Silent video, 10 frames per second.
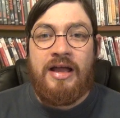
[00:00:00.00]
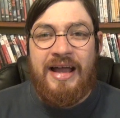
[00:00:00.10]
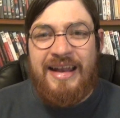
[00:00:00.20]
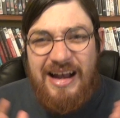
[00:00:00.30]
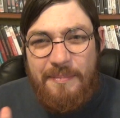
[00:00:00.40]

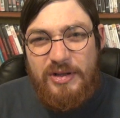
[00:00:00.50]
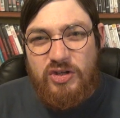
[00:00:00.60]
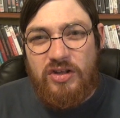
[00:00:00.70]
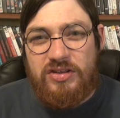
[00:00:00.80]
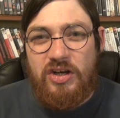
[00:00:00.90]
En el
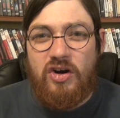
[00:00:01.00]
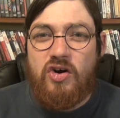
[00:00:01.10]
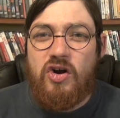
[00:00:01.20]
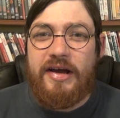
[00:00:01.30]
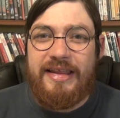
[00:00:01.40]
episodio anterior
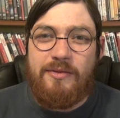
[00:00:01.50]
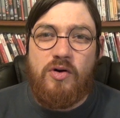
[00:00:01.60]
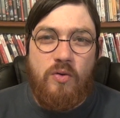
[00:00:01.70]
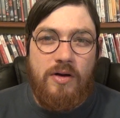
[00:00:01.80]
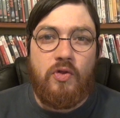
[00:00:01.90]
nos
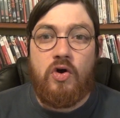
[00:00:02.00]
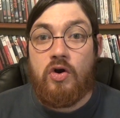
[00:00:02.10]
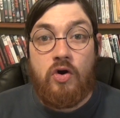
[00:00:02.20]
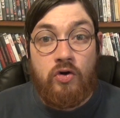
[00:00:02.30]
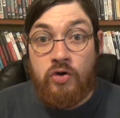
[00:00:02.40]
quedamos cuando
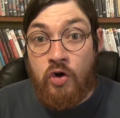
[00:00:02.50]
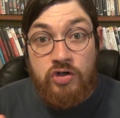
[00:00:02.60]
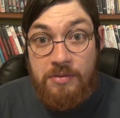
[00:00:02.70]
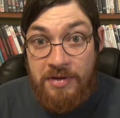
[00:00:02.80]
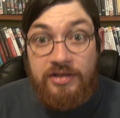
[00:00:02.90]

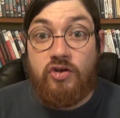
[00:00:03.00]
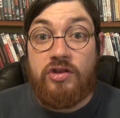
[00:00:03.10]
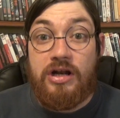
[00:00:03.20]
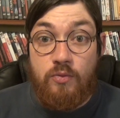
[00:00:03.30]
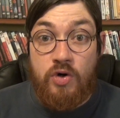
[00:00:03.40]
los amiguitos
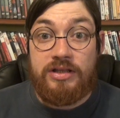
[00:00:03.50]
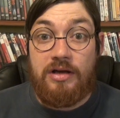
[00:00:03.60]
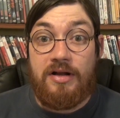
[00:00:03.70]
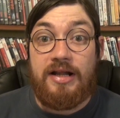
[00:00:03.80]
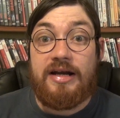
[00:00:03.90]
de la muerta,
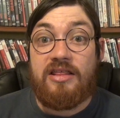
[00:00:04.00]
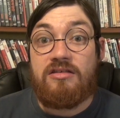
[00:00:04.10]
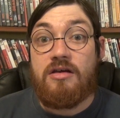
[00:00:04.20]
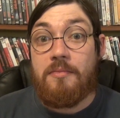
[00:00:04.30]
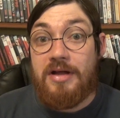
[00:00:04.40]
¿vale?
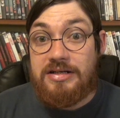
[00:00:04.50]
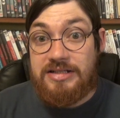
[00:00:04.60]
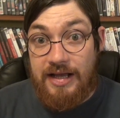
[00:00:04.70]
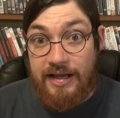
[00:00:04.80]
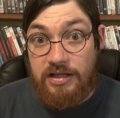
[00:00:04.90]
Reciben
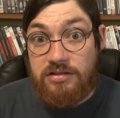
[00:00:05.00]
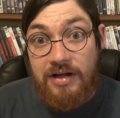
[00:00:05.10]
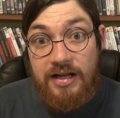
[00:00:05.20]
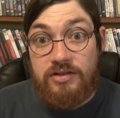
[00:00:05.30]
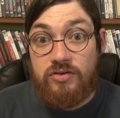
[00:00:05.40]
mensajes,
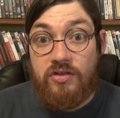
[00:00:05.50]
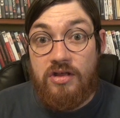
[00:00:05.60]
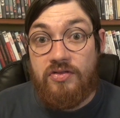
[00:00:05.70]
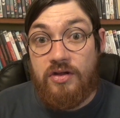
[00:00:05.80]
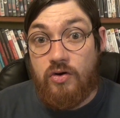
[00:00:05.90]
¿vale? Entonces
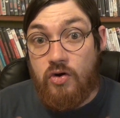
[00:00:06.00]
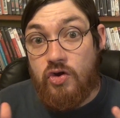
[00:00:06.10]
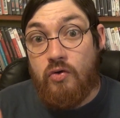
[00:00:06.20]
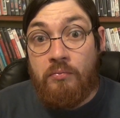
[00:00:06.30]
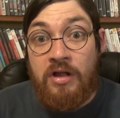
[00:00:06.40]
dicen,
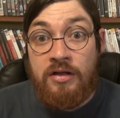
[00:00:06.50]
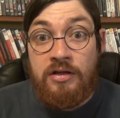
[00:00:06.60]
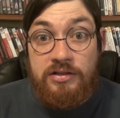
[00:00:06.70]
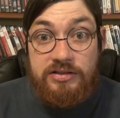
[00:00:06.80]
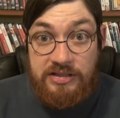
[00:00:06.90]
coño,
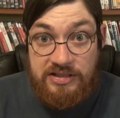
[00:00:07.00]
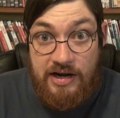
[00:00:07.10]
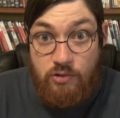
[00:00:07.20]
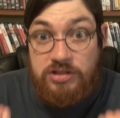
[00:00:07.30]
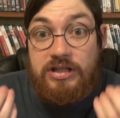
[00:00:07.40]

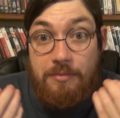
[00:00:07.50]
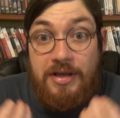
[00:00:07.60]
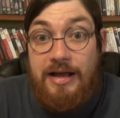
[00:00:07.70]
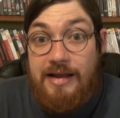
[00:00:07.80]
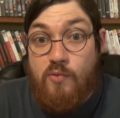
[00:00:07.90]
será nuestra
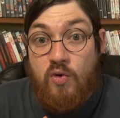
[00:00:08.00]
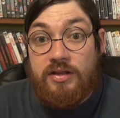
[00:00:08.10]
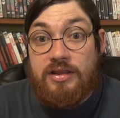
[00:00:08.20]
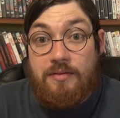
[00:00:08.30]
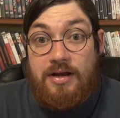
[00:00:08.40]
amiga la
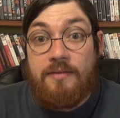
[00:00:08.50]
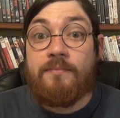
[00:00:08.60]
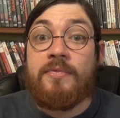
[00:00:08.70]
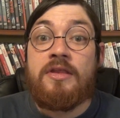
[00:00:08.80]
muerta, ¿vale?